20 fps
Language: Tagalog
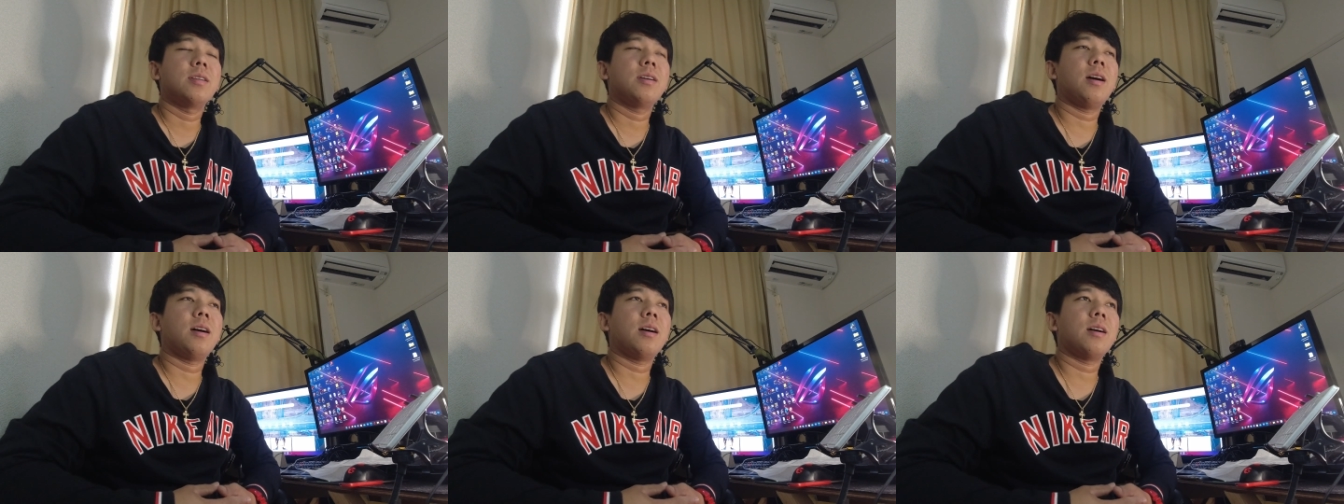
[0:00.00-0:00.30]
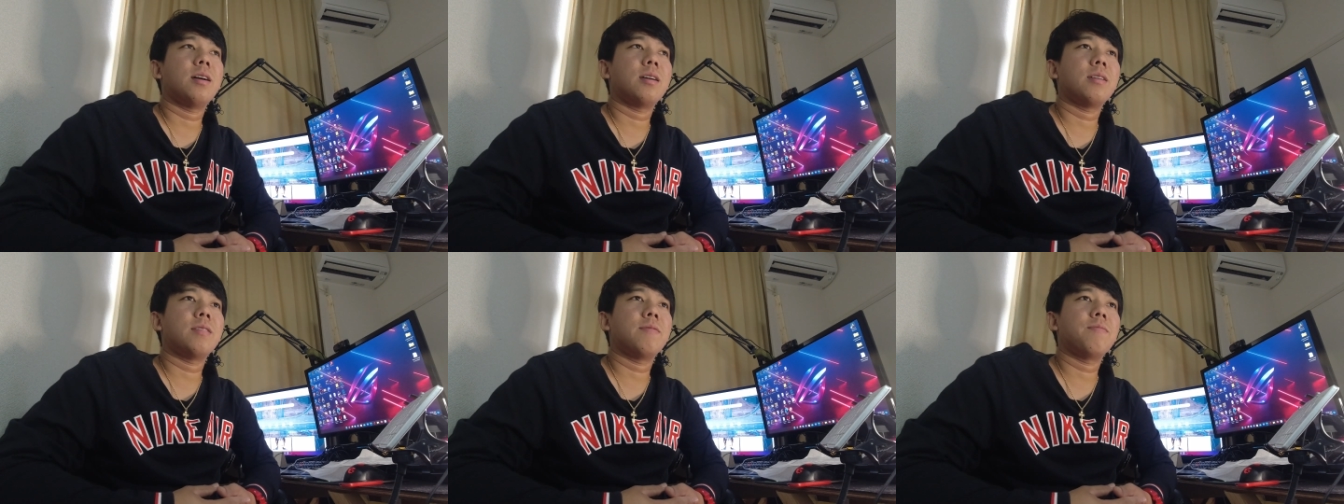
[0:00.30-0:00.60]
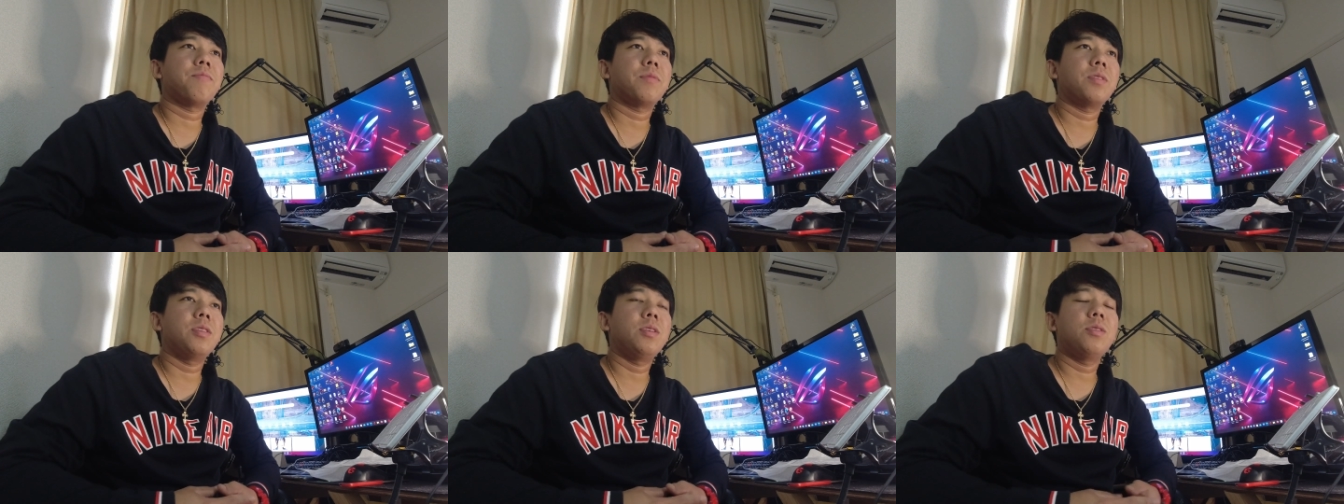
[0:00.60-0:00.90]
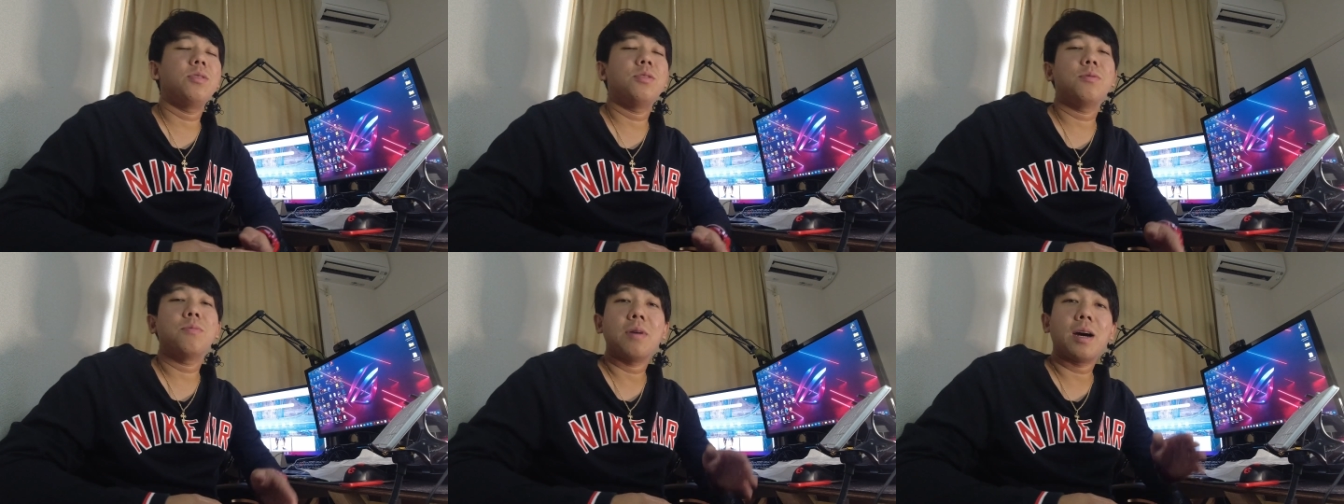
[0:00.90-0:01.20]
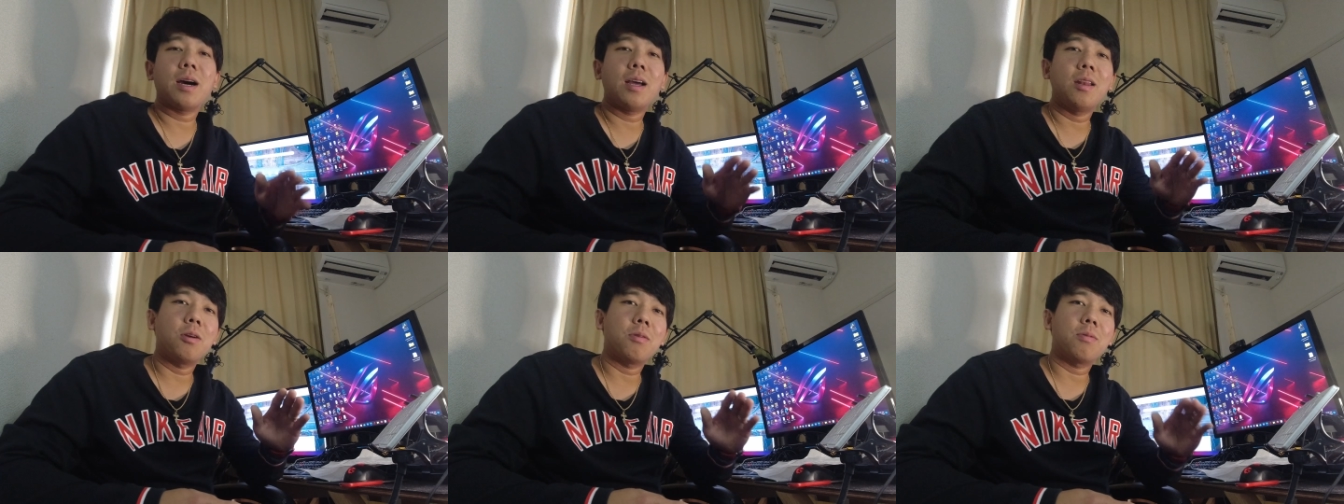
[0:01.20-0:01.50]
Um, yun yung
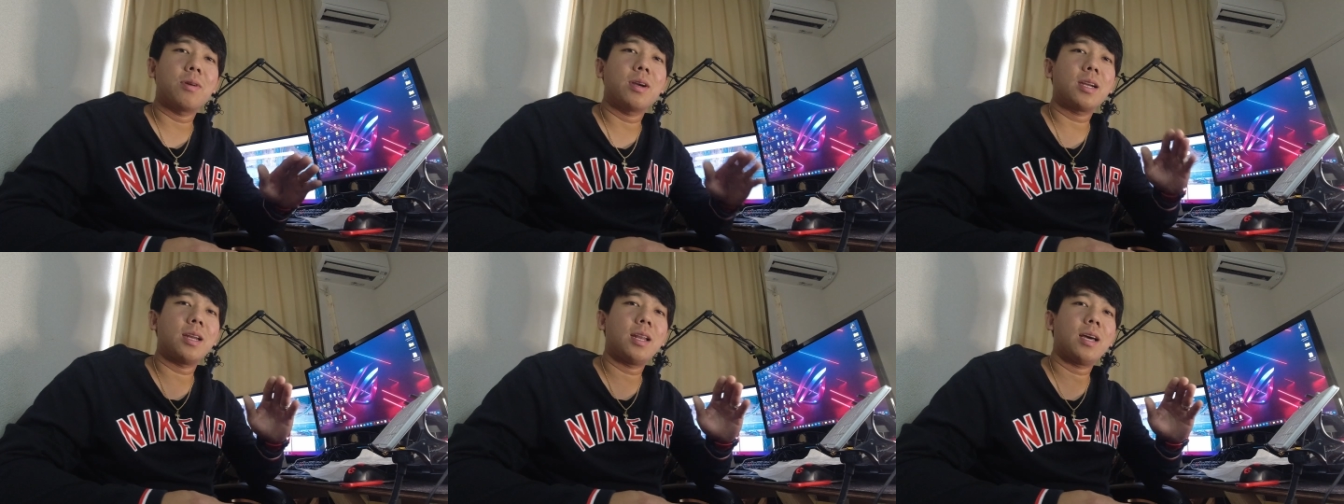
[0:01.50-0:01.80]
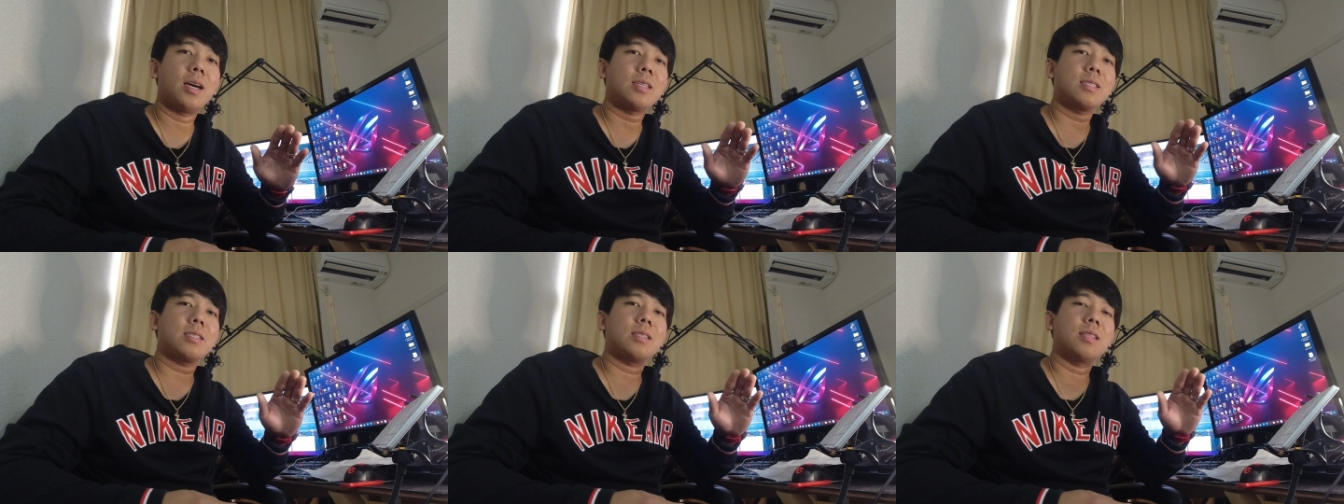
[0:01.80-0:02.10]
mga lower class.